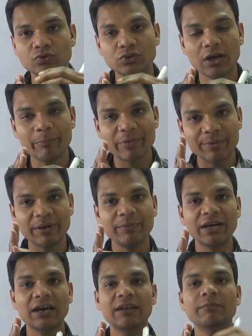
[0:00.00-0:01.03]
उसका वेपर
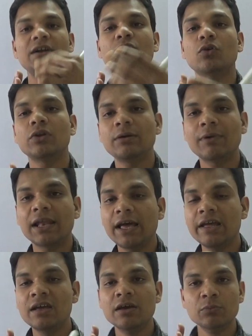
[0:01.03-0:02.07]
में कन्वर्ट होने वाला
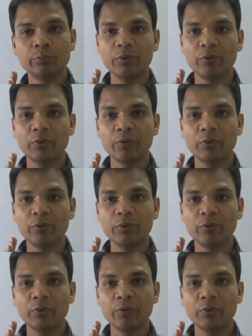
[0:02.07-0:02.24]
है